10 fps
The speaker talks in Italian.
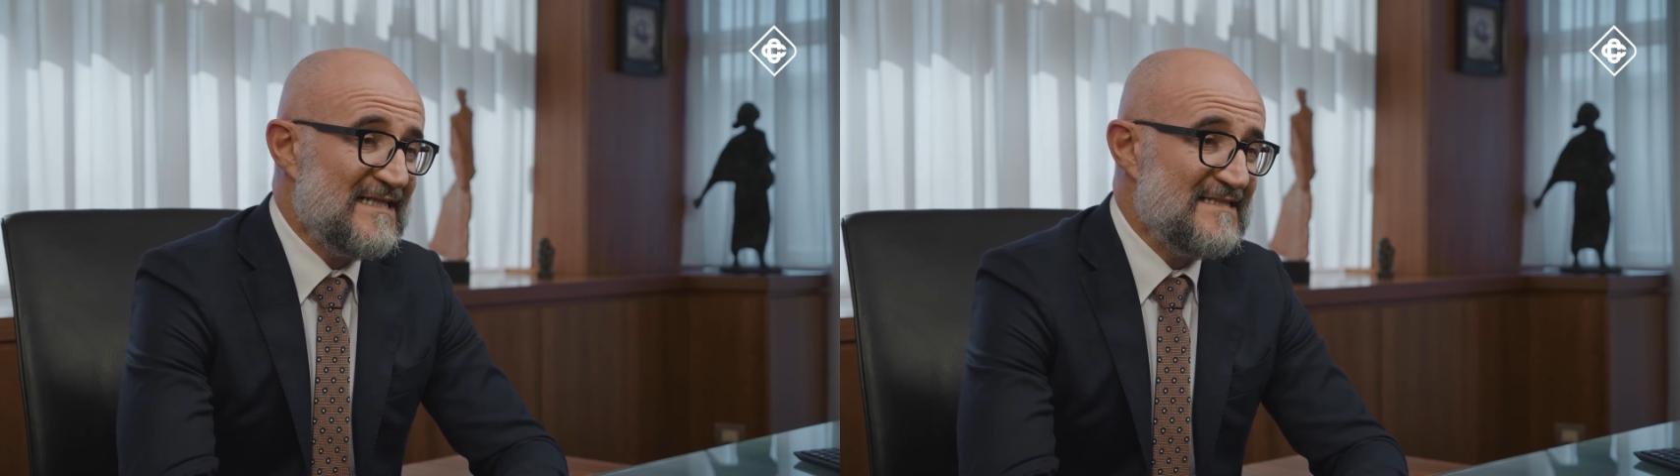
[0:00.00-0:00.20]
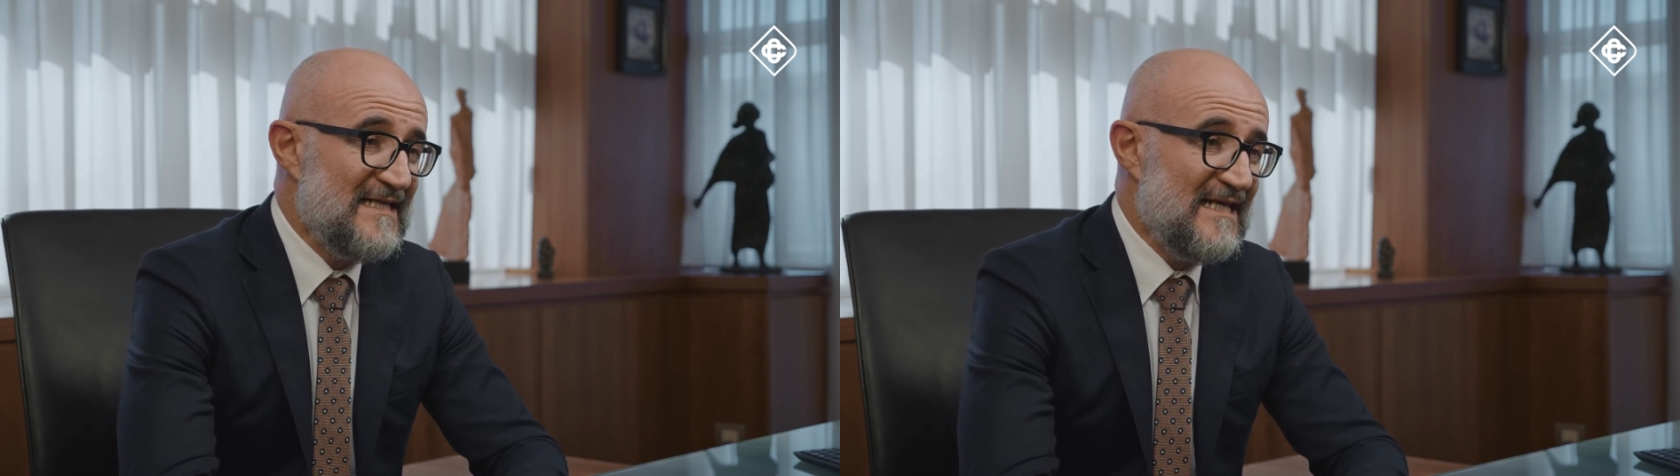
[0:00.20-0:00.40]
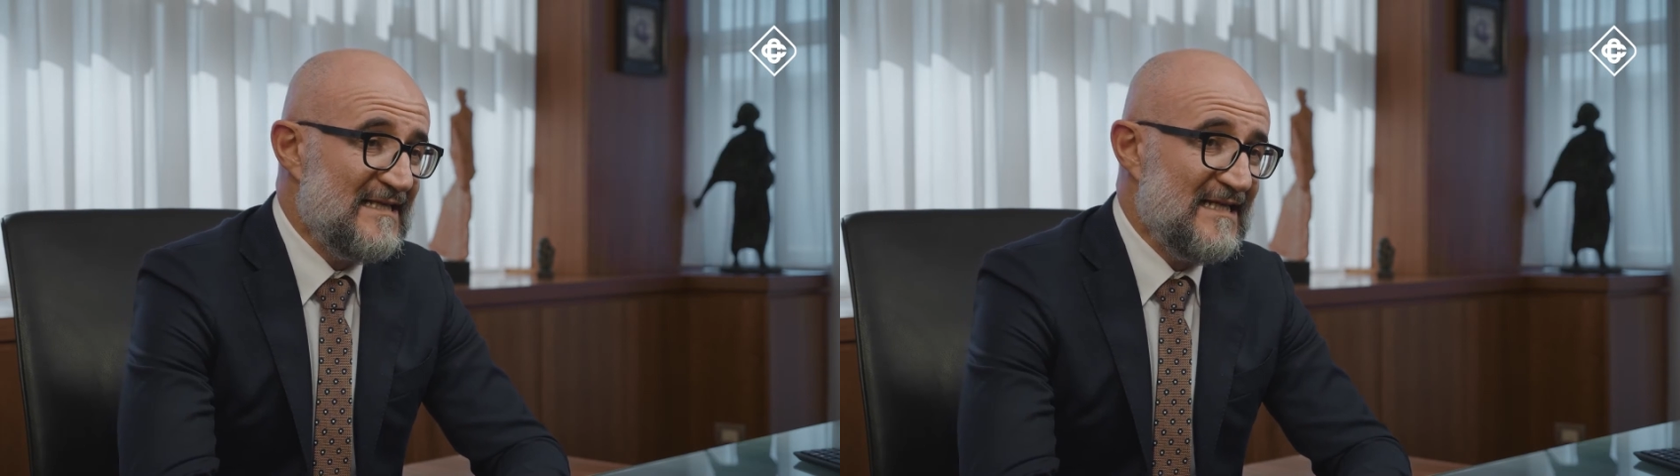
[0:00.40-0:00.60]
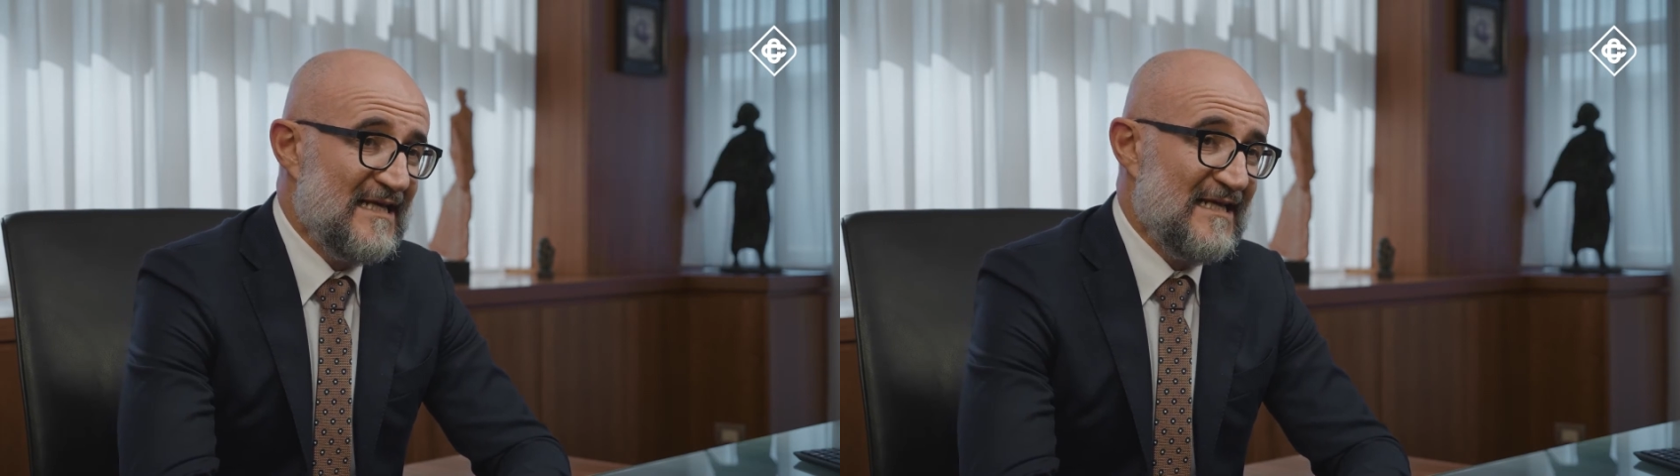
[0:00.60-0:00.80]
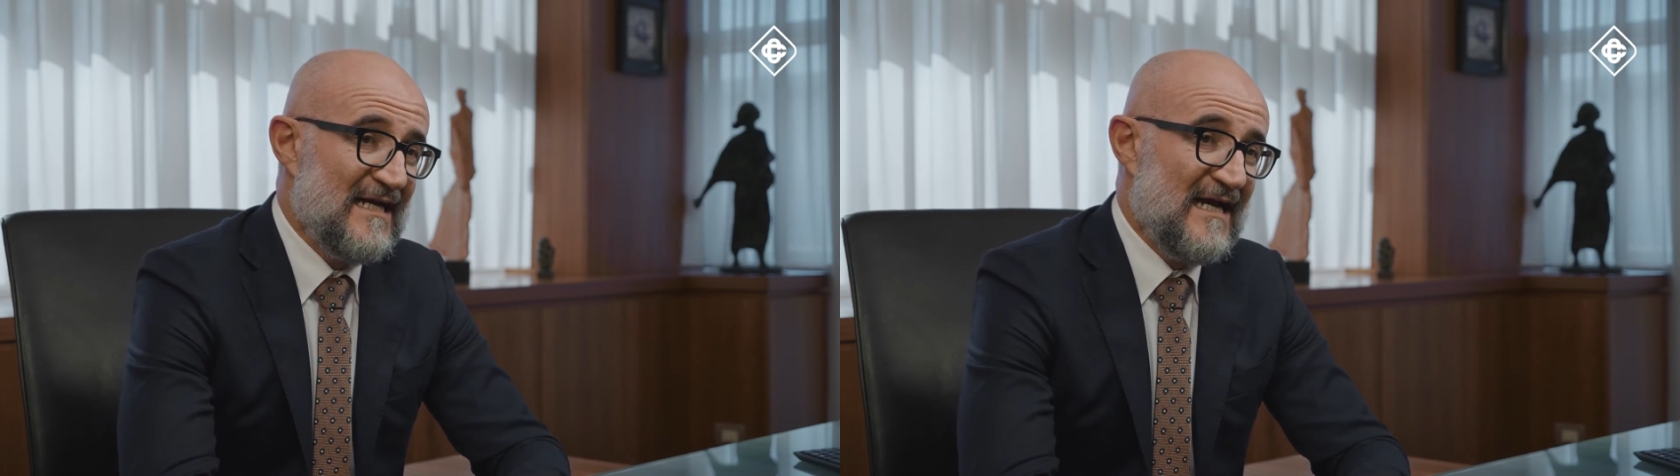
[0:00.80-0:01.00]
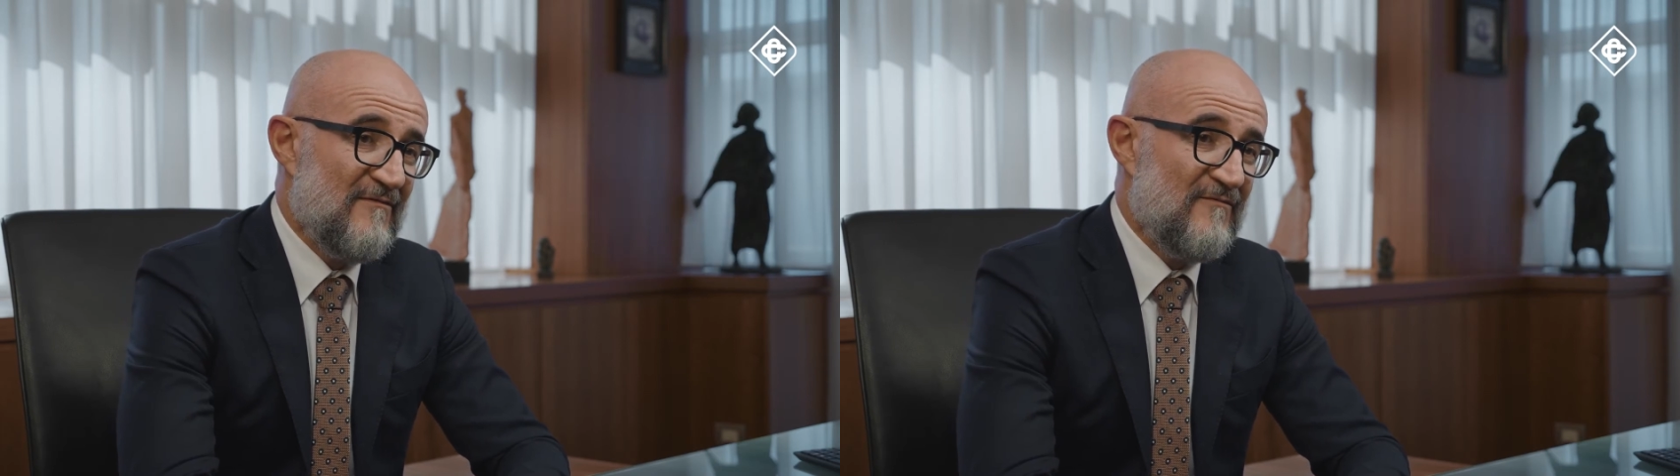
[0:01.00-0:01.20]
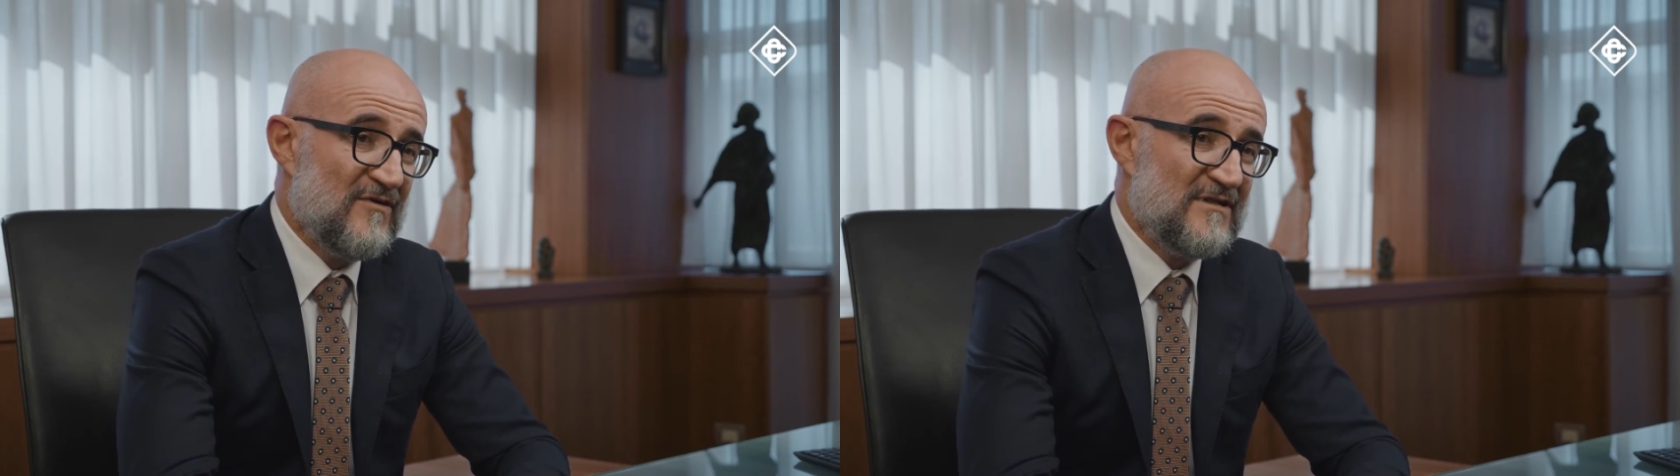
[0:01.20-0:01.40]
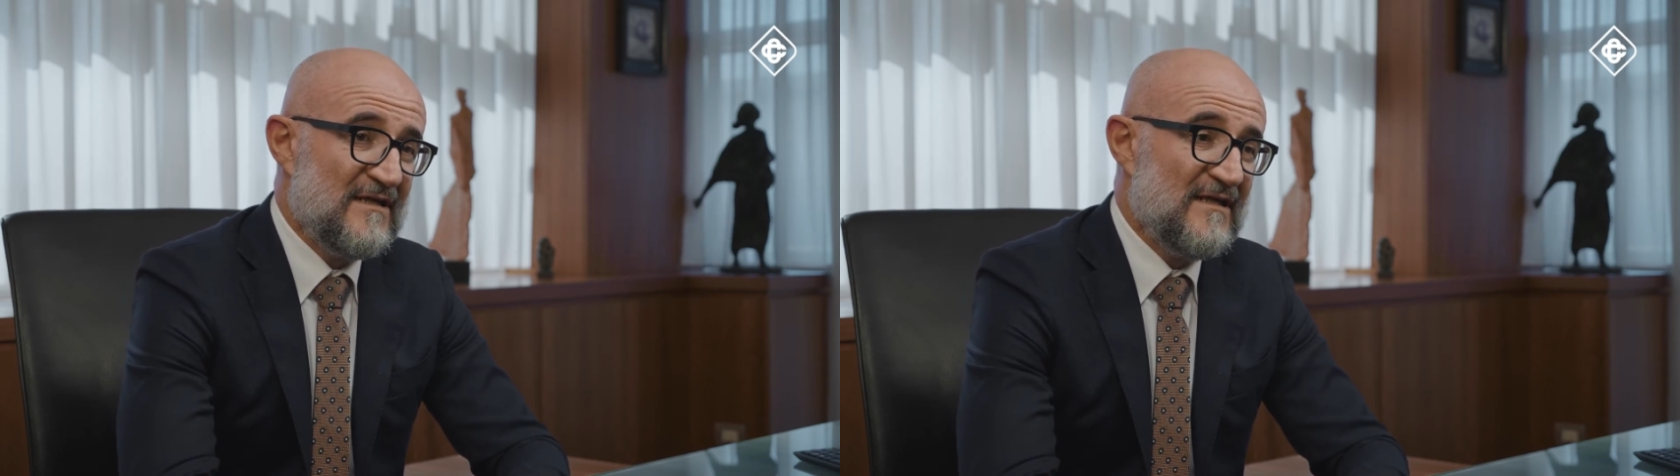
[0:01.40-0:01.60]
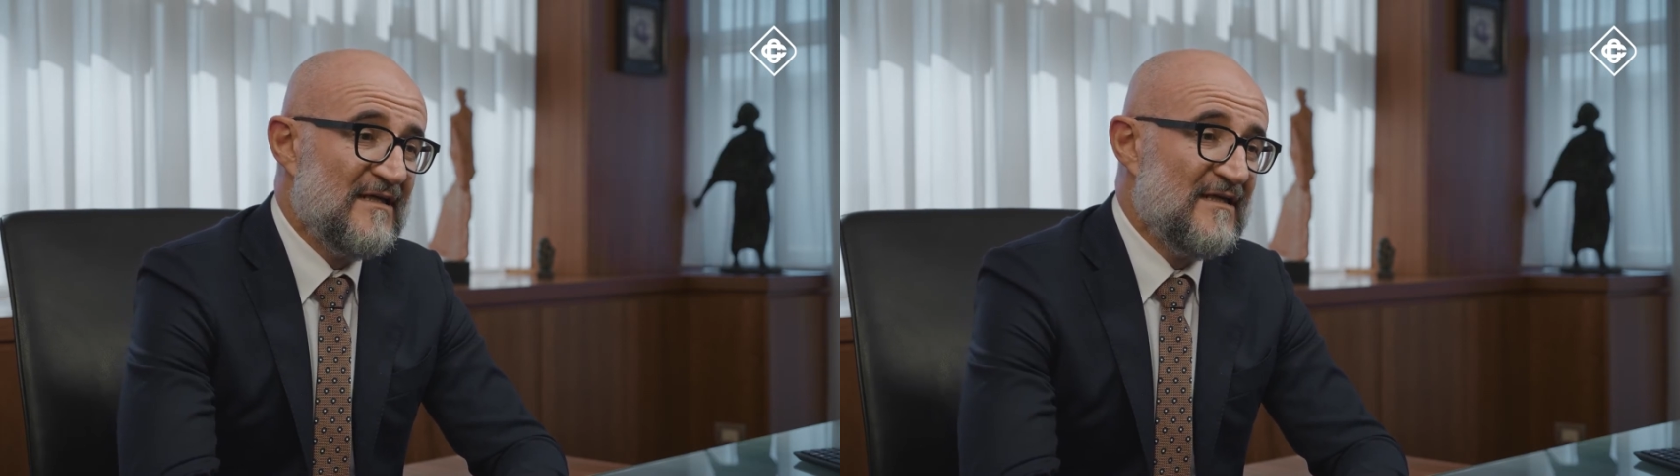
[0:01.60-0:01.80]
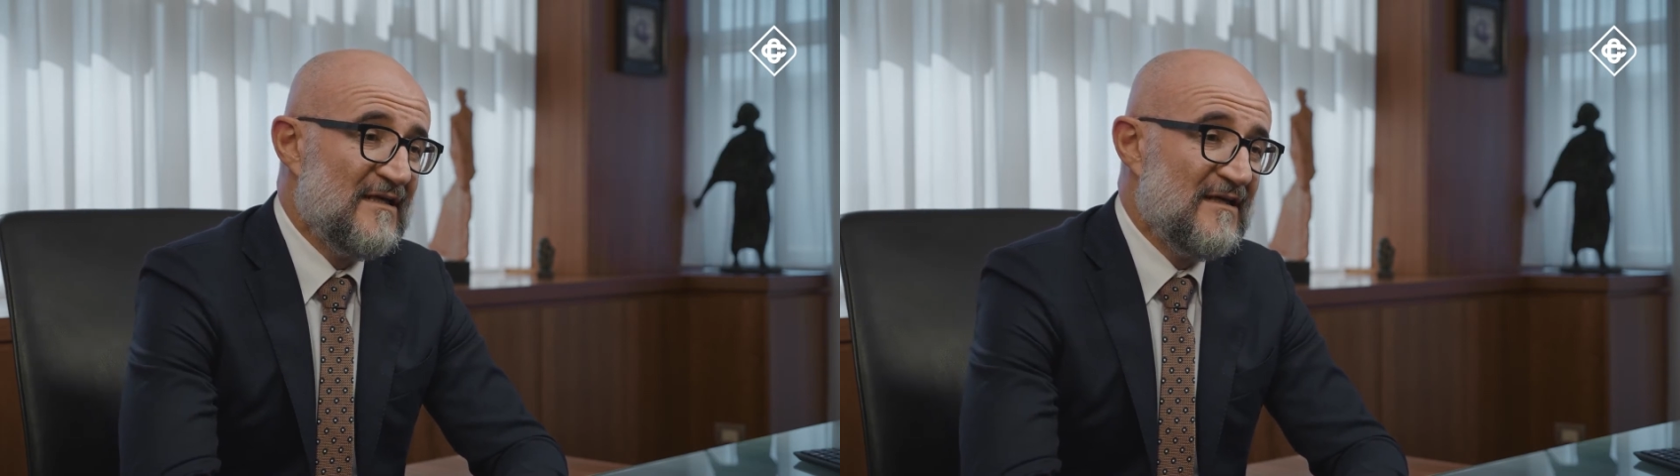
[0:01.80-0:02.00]
le aziende a
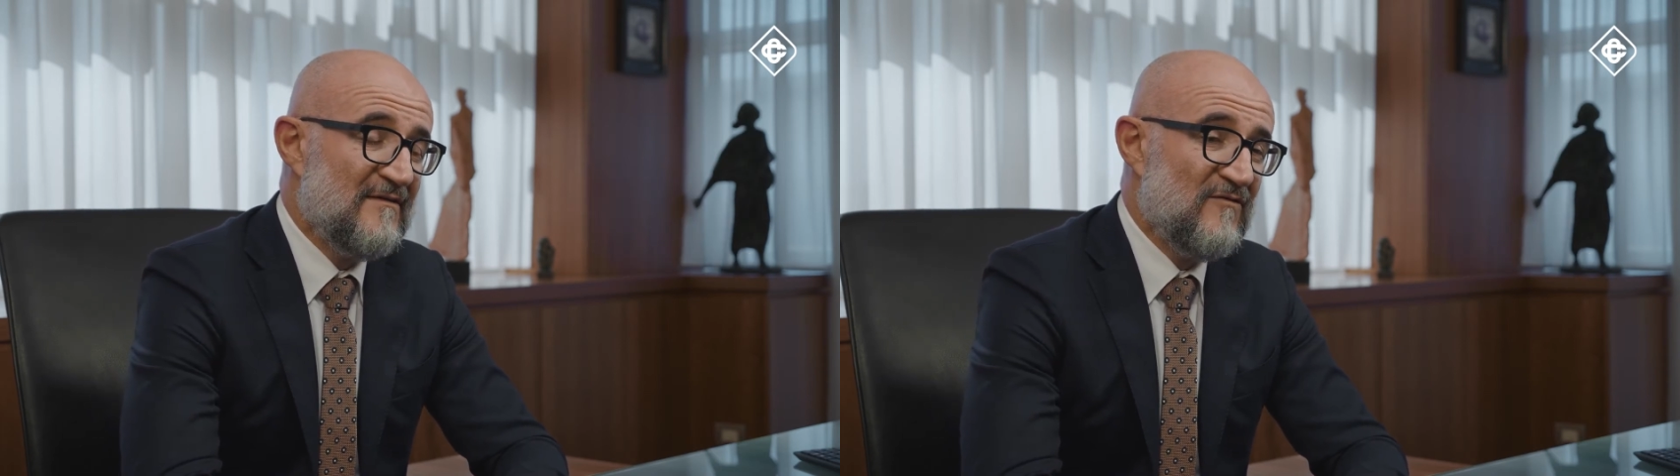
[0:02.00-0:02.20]
forte eh,